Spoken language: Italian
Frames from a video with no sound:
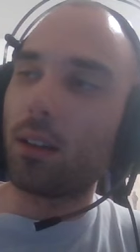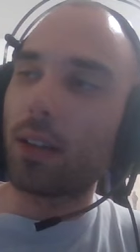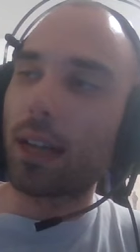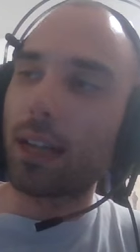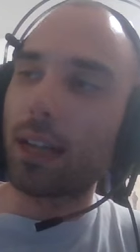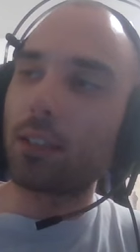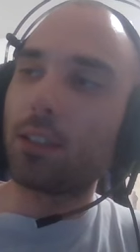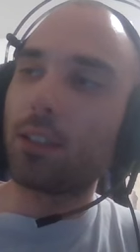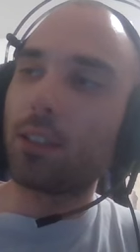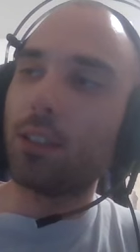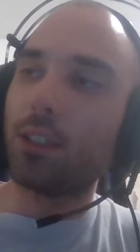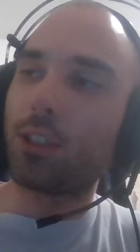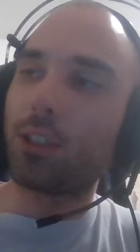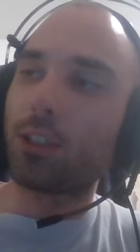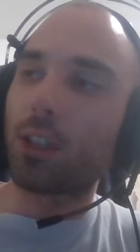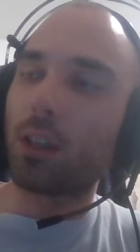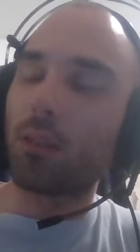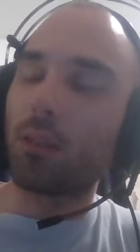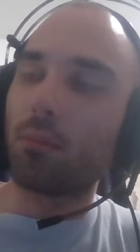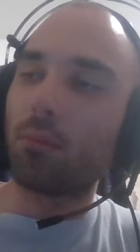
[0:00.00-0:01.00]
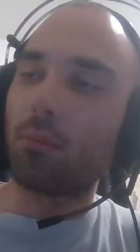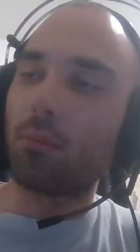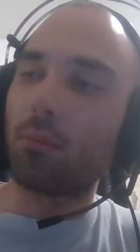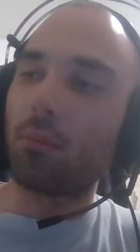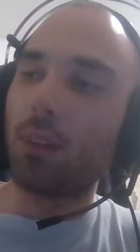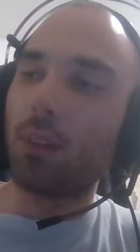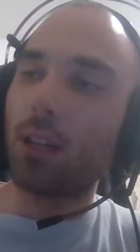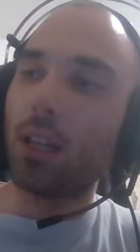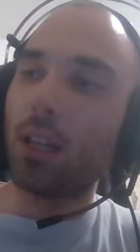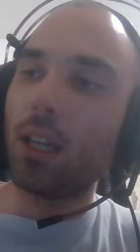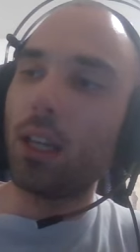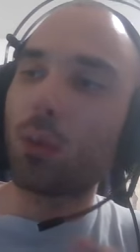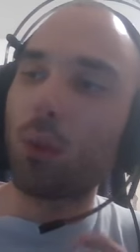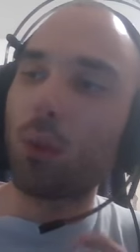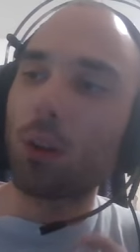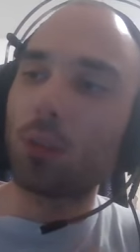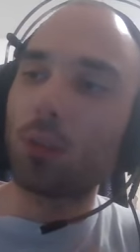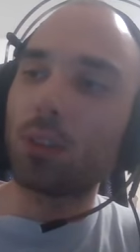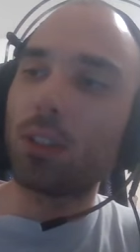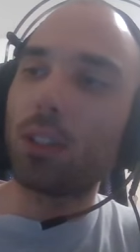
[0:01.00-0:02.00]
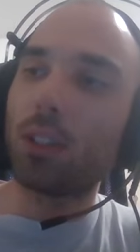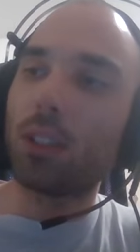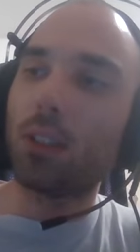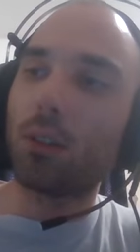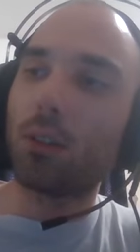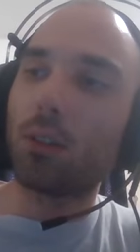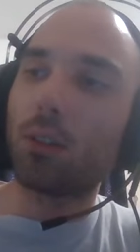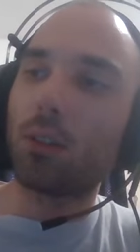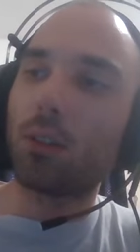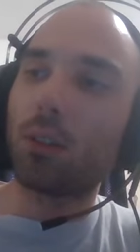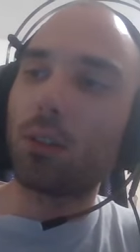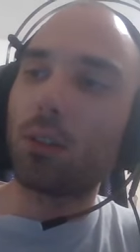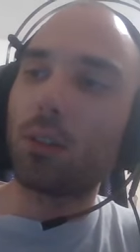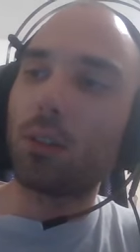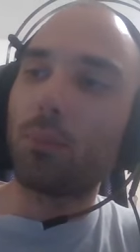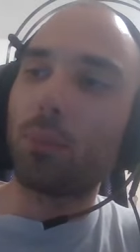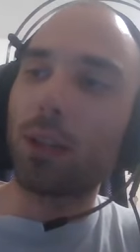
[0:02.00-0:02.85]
Kant dice, il ruolo di Dio,